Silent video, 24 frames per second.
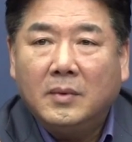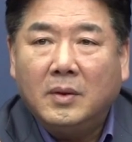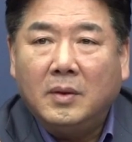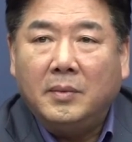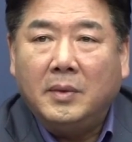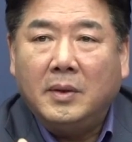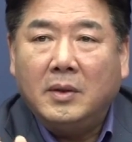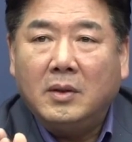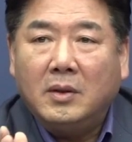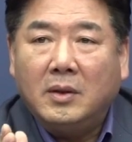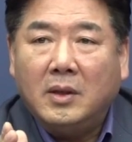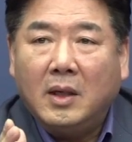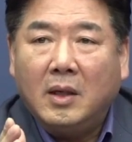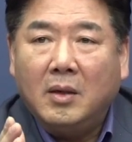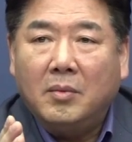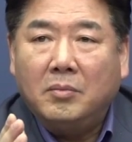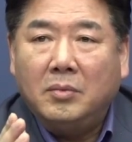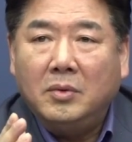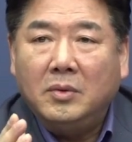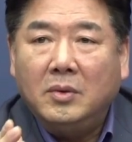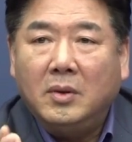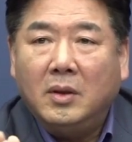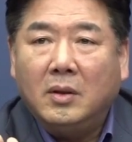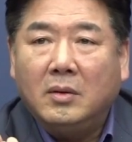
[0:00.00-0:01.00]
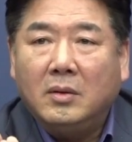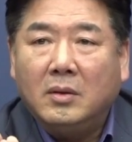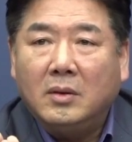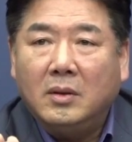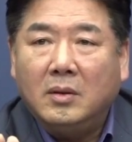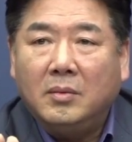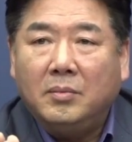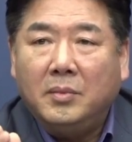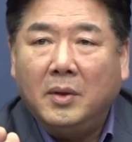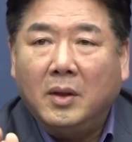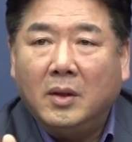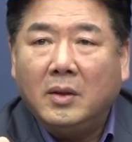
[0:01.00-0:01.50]
그러면서 제가
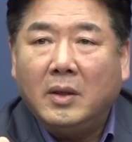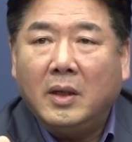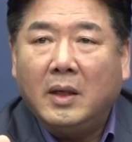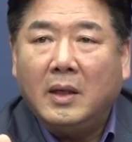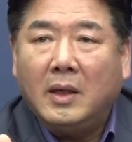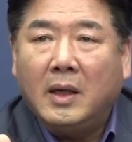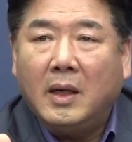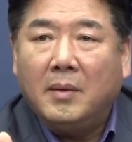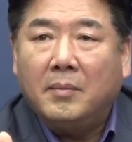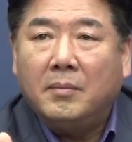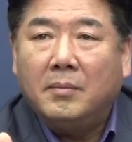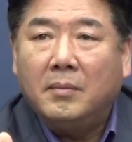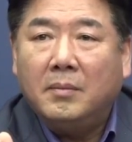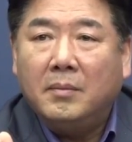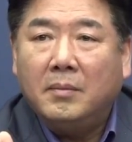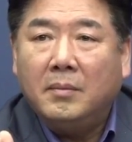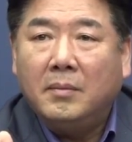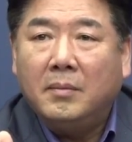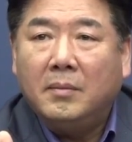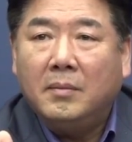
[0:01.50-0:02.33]
문성근, 명계남